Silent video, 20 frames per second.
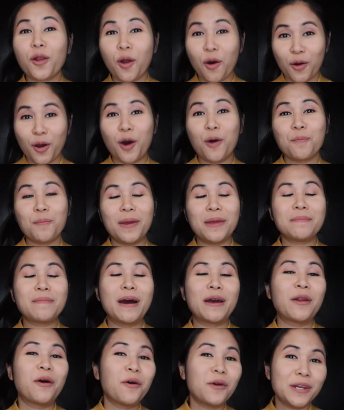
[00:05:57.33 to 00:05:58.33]
ลองคอมเมนต์
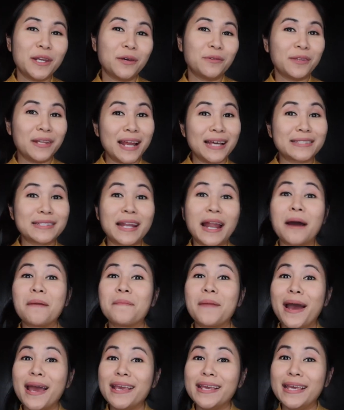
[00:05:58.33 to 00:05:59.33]
มาเนาะเดี๋ยวตีน่าจะ
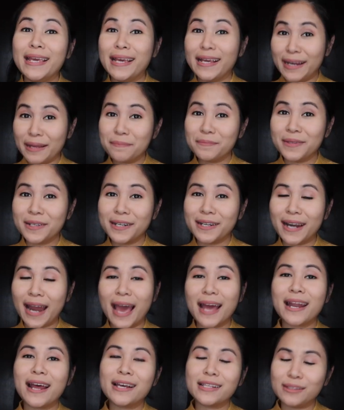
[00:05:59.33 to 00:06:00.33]
ทำให้อีกคลิปหนึ่ง
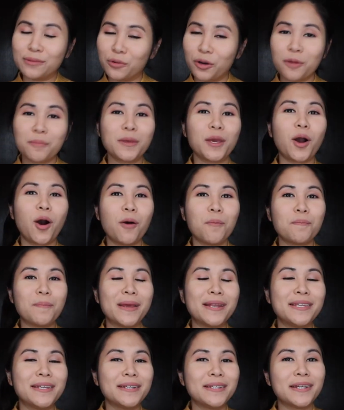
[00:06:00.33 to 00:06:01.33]
นะถ้าสมมติว่ามีคอมเม
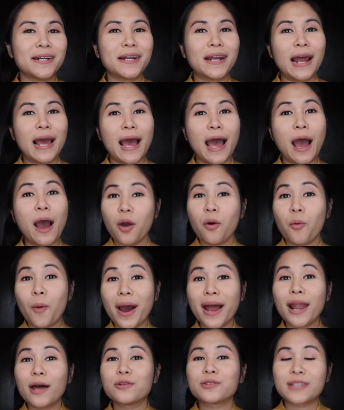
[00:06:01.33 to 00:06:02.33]
นต์เยอะ ๆนะคะ
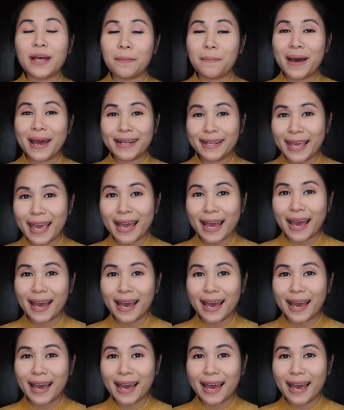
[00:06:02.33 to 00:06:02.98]
ว่าเราสามารถแก้